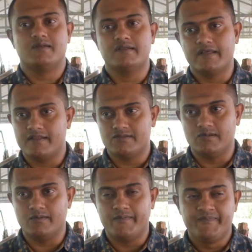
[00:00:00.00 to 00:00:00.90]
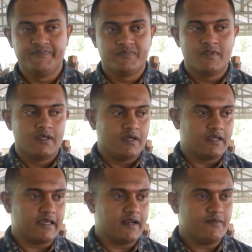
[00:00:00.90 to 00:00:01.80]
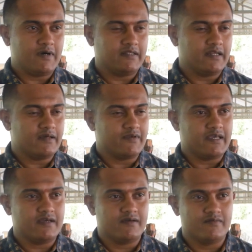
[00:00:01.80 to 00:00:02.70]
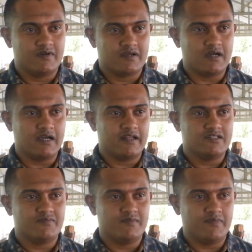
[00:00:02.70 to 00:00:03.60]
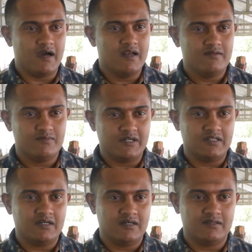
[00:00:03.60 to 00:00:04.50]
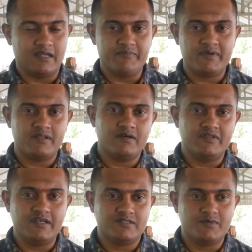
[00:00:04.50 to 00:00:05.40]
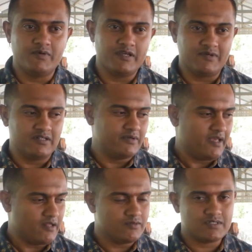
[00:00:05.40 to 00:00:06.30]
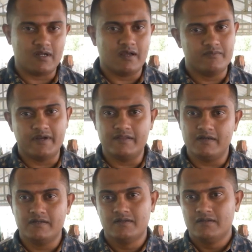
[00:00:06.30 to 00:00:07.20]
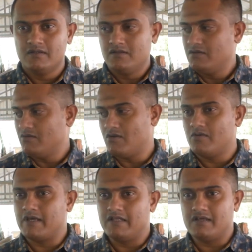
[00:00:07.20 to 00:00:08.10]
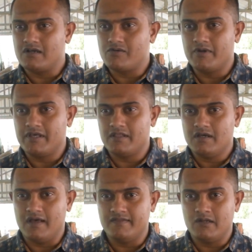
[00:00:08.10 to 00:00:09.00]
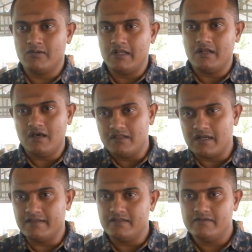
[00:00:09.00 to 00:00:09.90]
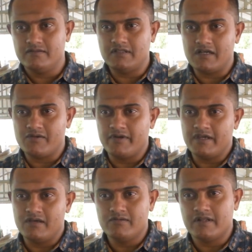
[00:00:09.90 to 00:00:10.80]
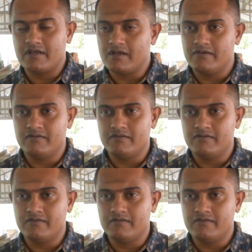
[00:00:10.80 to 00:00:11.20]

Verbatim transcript: சொல்கிறது கிர் தான் சொல்லுவோம் ஓகே கிரில் பார்த்தீங்கன்னா நம்ம ஏன் காங்கிரேஜ் பால் மட்டும்தான் தன்மை தான் வித்தியாசமே ஒழிய மற்றபடி அதுவும் ஸ்ட்ராங்கான பிரீடு தான் ஓரளவுக்கு எல்லாம் தாங்கக்கூடியதான் அந்த அளவுக்கு இல்லைனாலும் அதுக்கு அடுத்தது தாங்கக்கூடிய அளவுக்கு இருக்க